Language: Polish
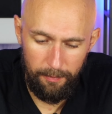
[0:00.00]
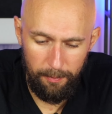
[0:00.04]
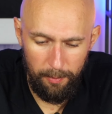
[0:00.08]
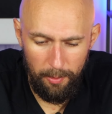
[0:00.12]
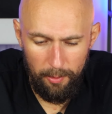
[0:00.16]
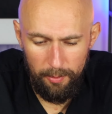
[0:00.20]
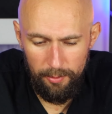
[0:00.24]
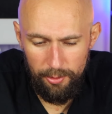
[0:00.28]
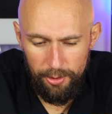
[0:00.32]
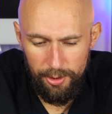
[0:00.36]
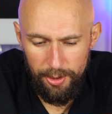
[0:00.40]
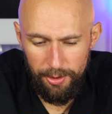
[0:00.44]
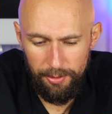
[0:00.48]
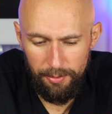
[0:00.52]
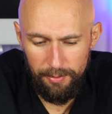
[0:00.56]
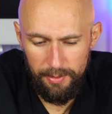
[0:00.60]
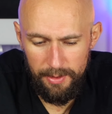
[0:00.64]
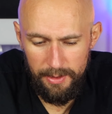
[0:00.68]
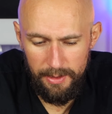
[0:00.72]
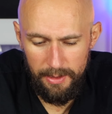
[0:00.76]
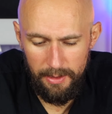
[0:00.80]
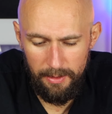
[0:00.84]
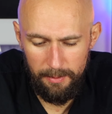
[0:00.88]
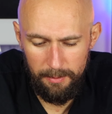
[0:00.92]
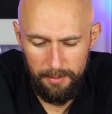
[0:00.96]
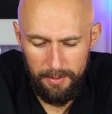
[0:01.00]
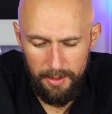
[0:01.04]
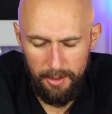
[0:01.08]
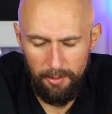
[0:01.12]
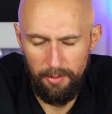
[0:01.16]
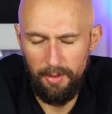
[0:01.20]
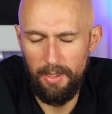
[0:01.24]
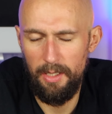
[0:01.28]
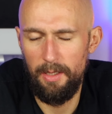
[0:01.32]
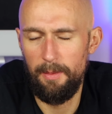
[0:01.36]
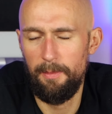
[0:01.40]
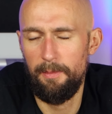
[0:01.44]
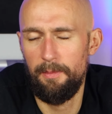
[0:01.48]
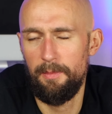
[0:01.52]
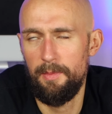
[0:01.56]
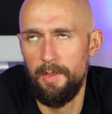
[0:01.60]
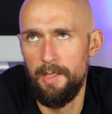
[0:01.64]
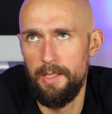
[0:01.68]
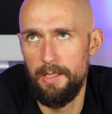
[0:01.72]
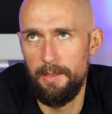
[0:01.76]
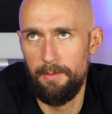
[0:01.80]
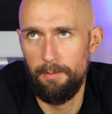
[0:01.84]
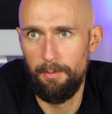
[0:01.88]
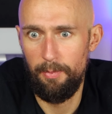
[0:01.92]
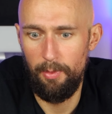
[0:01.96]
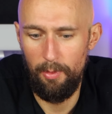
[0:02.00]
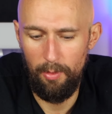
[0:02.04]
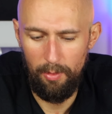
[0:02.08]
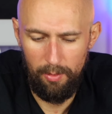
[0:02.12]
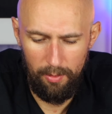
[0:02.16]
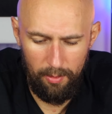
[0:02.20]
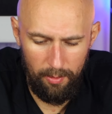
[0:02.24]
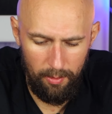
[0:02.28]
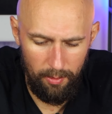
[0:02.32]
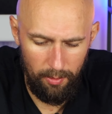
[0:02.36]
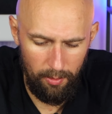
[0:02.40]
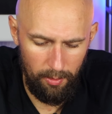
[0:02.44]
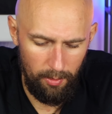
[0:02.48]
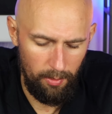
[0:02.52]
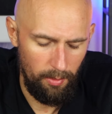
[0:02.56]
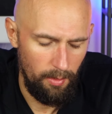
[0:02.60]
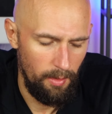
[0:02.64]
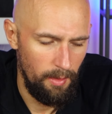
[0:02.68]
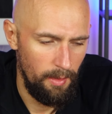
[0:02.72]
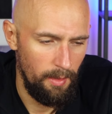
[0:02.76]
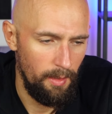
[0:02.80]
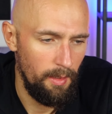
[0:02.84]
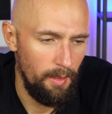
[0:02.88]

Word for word: połączeniu z tym całkiem spoko